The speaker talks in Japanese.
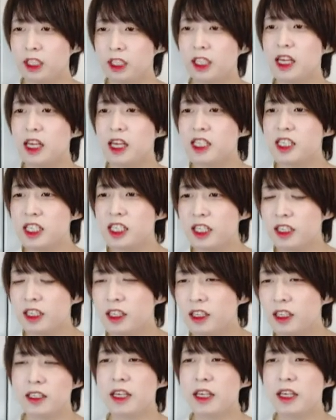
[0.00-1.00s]
に対し、
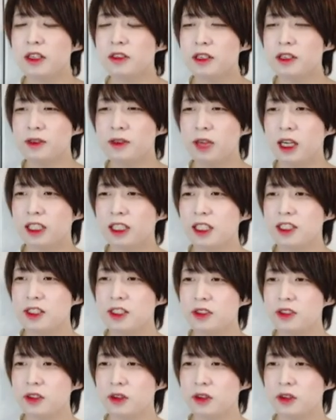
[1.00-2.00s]
派生クラスを
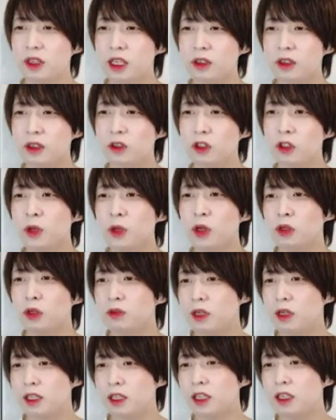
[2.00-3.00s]
アタッチするという変更のみを
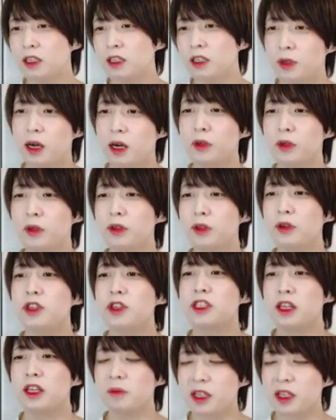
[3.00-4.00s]
加えたプレハブを用
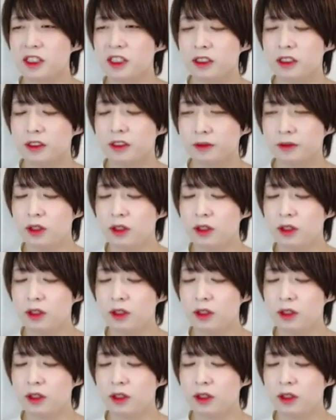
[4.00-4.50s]
意しています。